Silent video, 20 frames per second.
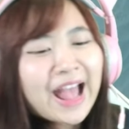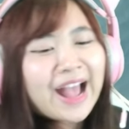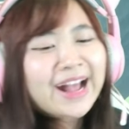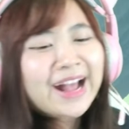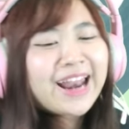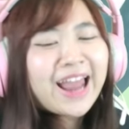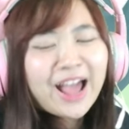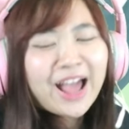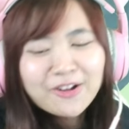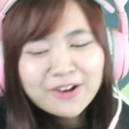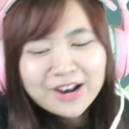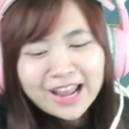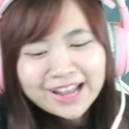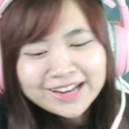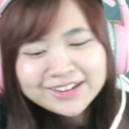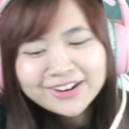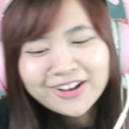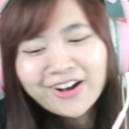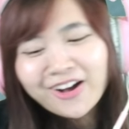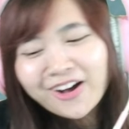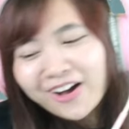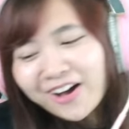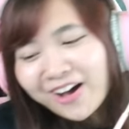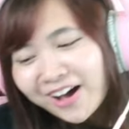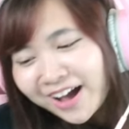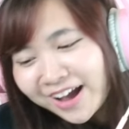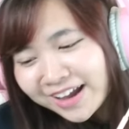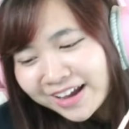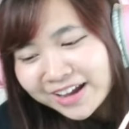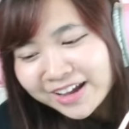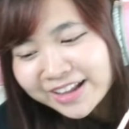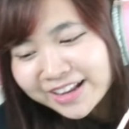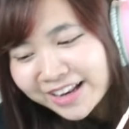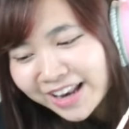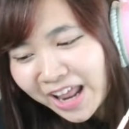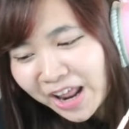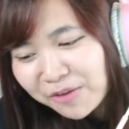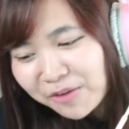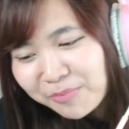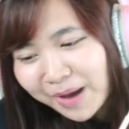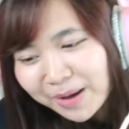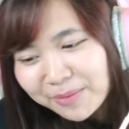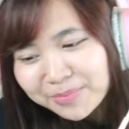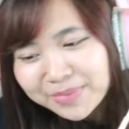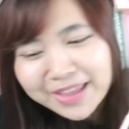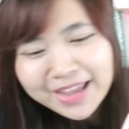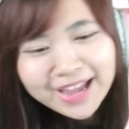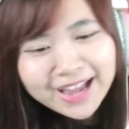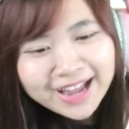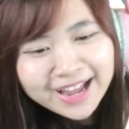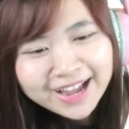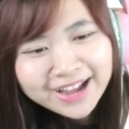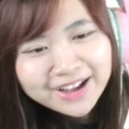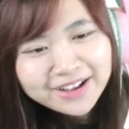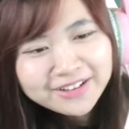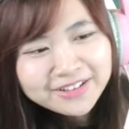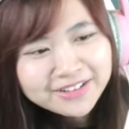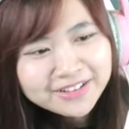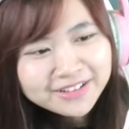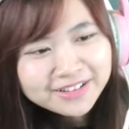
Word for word: งแล้วเล่นหอคอยเล่นแบบเนี้ยเออ